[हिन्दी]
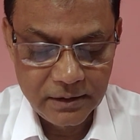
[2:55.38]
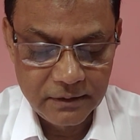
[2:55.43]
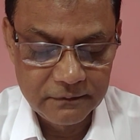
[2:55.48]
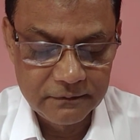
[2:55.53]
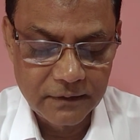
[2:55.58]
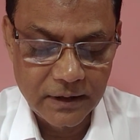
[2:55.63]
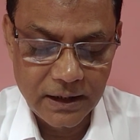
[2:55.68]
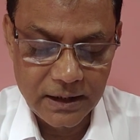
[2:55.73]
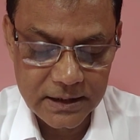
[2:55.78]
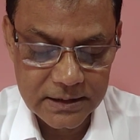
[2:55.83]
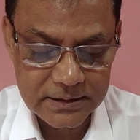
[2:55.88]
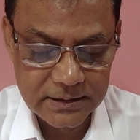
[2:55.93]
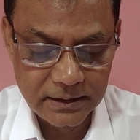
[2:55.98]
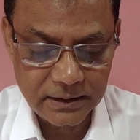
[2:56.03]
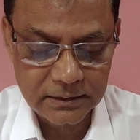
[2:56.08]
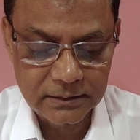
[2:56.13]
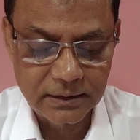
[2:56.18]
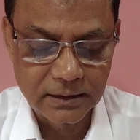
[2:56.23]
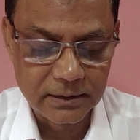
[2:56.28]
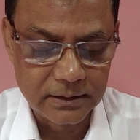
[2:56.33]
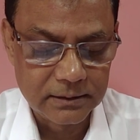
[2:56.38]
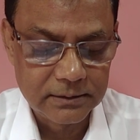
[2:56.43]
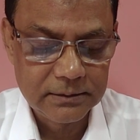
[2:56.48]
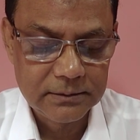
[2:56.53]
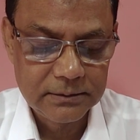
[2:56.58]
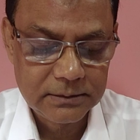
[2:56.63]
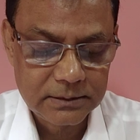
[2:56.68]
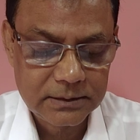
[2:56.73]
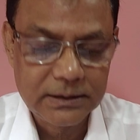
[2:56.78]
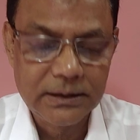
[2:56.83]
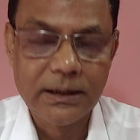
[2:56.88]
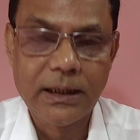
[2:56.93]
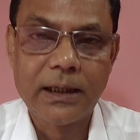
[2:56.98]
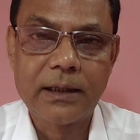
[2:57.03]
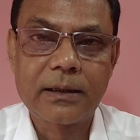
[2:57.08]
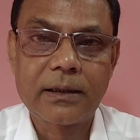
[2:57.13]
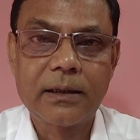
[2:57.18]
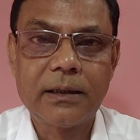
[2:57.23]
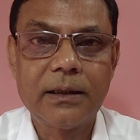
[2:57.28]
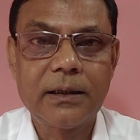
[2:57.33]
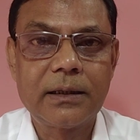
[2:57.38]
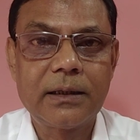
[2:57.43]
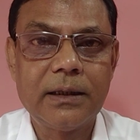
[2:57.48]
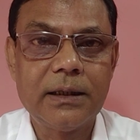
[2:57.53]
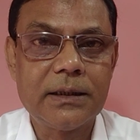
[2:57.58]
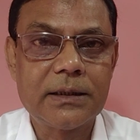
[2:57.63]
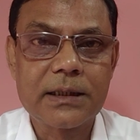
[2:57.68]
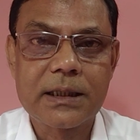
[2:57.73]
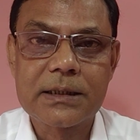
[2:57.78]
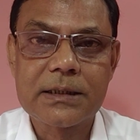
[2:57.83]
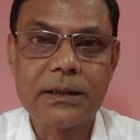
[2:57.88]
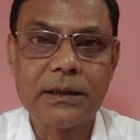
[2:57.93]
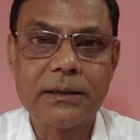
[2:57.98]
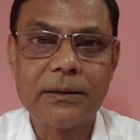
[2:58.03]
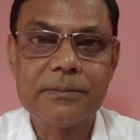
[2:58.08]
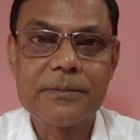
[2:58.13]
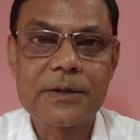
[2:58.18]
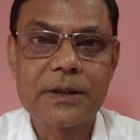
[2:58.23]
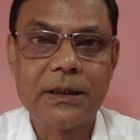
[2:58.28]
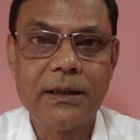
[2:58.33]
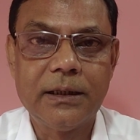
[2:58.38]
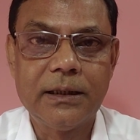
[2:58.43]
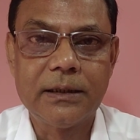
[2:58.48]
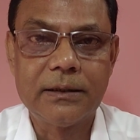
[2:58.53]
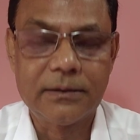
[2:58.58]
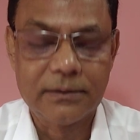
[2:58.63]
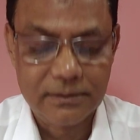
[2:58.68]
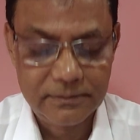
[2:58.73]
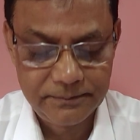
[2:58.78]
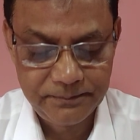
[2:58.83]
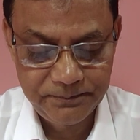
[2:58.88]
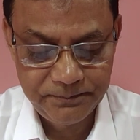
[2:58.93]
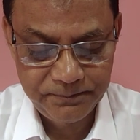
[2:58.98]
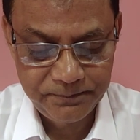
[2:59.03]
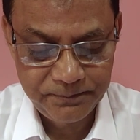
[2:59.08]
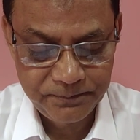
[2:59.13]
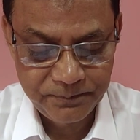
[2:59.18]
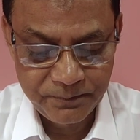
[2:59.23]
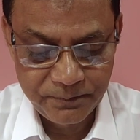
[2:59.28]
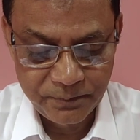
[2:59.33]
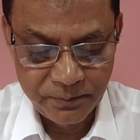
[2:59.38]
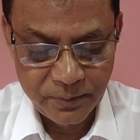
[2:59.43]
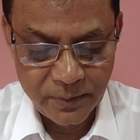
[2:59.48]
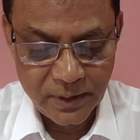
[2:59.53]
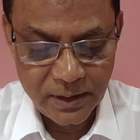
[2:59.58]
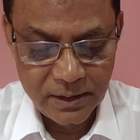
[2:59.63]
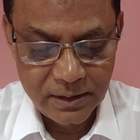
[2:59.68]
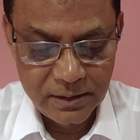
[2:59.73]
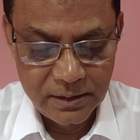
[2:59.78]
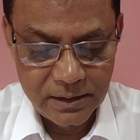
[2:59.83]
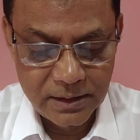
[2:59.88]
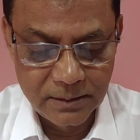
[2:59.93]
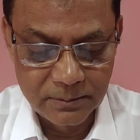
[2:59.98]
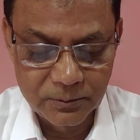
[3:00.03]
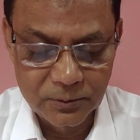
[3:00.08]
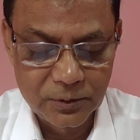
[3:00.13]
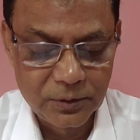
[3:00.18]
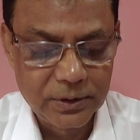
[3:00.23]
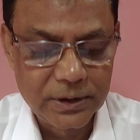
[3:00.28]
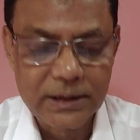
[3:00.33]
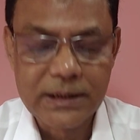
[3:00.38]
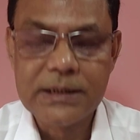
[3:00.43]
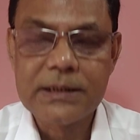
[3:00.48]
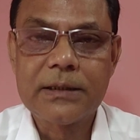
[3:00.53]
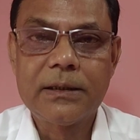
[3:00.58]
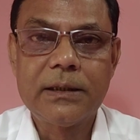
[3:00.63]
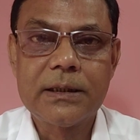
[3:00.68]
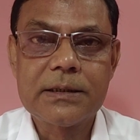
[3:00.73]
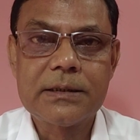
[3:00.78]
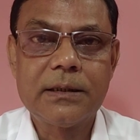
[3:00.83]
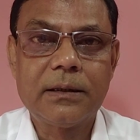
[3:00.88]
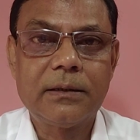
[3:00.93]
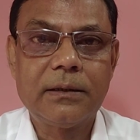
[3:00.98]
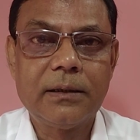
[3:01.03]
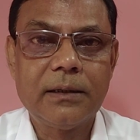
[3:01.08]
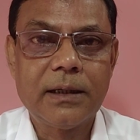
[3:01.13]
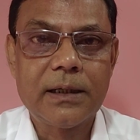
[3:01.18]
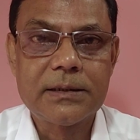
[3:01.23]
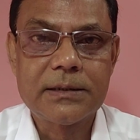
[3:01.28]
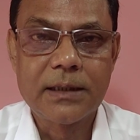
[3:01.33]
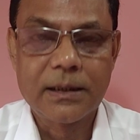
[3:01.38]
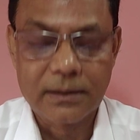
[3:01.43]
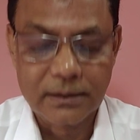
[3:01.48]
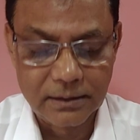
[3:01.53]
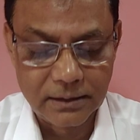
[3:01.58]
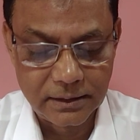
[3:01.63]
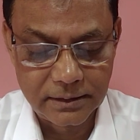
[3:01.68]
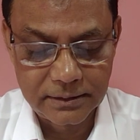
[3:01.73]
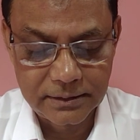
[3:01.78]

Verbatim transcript: व हसरता कि यार ने खींचा सितम से हाथ हमको हरी से लज्जत आज़ार देख